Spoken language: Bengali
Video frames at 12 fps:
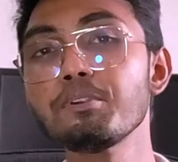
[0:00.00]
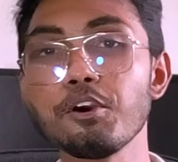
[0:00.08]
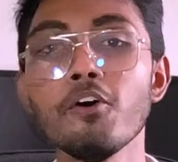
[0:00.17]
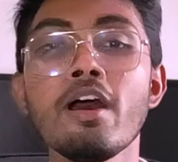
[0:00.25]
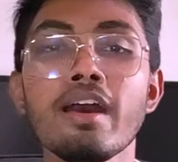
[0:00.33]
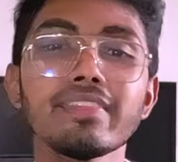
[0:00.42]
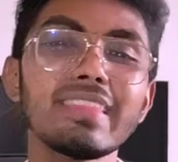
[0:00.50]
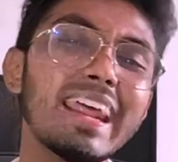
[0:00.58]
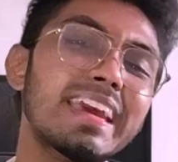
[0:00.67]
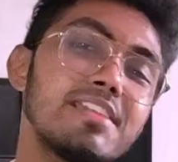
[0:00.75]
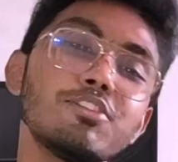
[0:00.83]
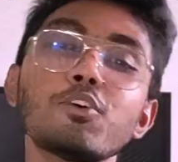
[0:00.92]
প্রিয় তারা
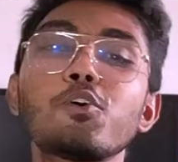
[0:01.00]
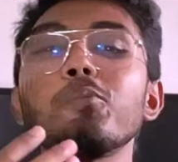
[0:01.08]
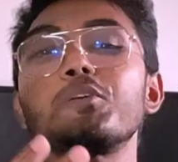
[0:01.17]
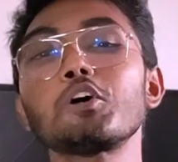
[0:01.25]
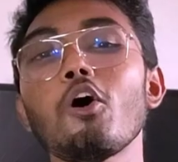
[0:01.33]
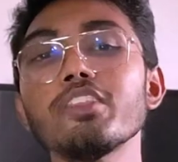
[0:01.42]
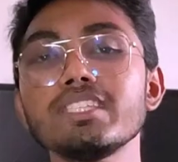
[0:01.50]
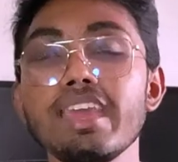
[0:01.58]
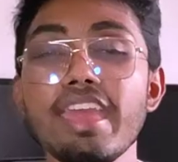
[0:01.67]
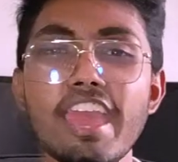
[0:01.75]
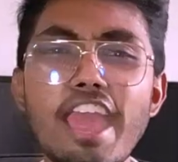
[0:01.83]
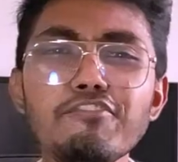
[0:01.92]
কিন্তু খুব সহজেই
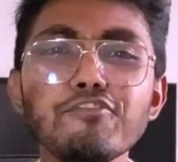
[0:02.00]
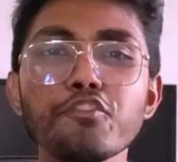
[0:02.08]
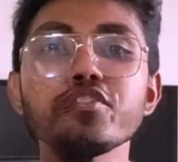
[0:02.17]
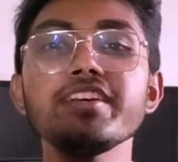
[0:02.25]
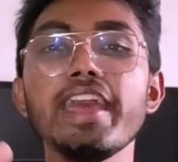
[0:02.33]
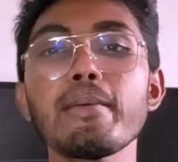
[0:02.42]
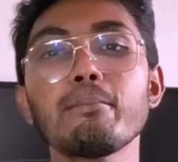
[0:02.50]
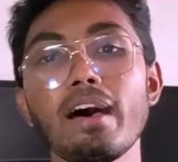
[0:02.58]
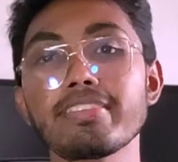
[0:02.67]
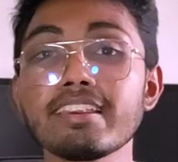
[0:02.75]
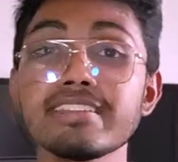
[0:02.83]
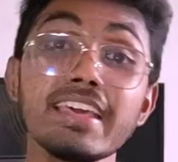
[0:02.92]
এই ফোনটি এই
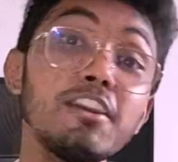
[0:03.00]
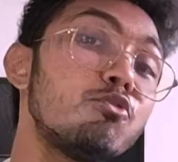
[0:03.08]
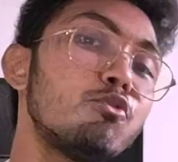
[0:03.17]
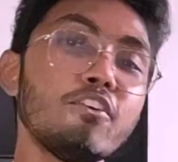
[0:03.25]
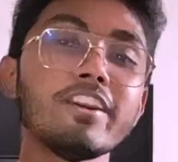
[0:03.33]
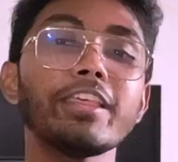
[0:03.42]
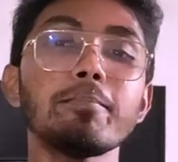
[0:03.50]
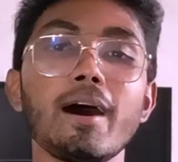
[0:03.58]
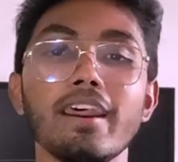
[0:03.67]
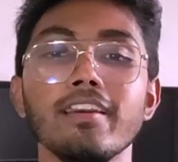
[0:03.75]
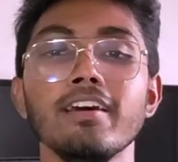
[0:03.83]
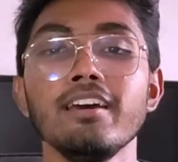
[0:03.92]
বাজেট দিয়ে লুফে নিতে
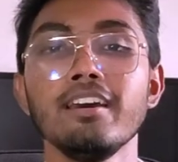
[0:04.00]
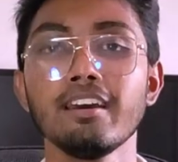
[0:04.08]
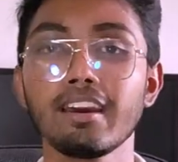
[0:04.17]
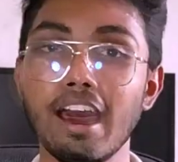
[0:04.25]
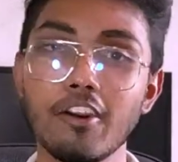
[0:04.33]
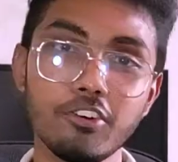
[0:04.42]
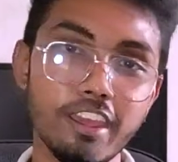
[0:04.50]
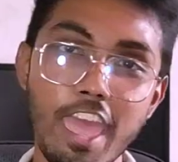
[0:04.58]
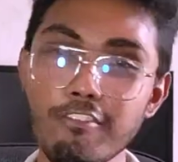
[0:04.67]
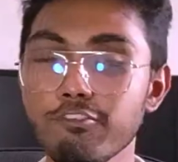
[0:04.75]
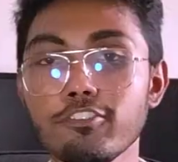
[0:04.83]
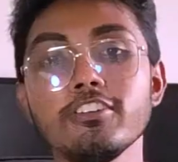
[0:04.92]
পারেন কারণ
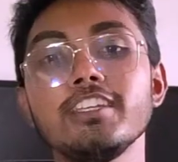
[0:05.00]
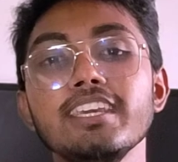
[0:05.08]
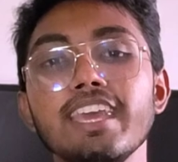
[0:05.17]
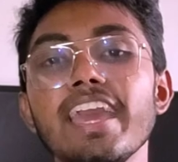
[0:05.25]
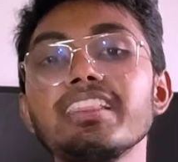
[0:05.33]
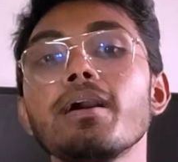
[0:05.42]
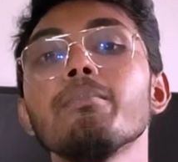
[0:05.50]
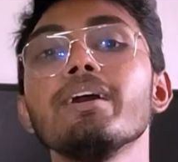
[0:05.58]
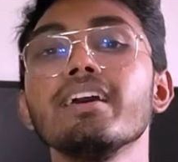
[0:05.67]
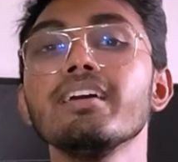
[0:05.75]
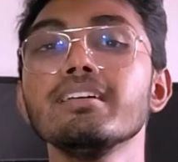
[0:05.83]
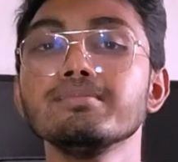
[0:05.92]
এই ফোনটি এই দামে
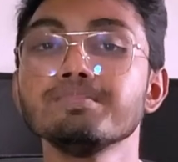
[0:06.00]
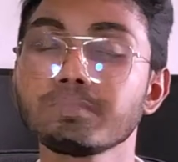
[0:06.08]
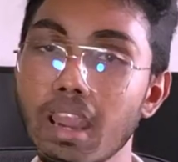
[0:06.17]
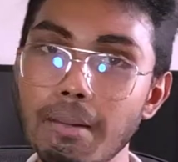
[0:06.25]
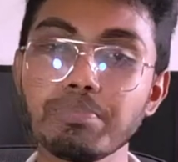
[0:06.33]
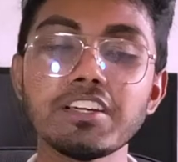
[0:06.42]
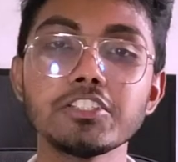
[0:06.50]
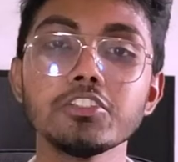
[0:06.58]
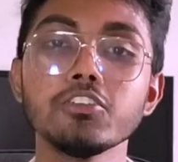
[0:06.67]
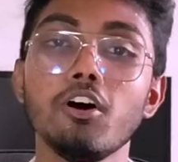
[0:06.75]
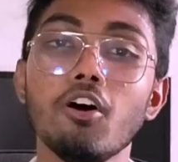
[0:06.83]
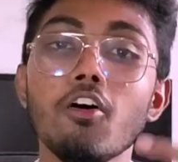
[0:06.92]
আপনার
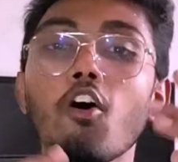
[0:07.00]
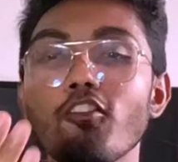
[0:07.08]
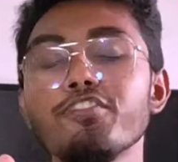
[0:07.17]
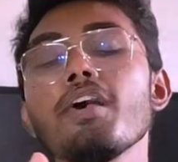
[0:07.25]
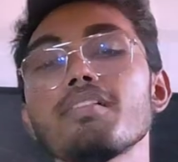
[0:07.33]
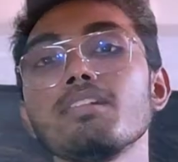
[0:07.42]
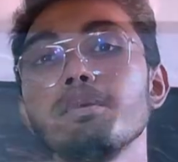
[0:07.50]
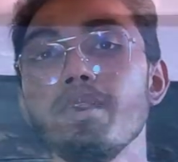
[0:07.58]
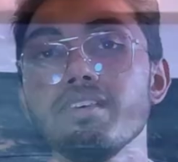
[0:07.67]
জন্য অবভিয়াসলি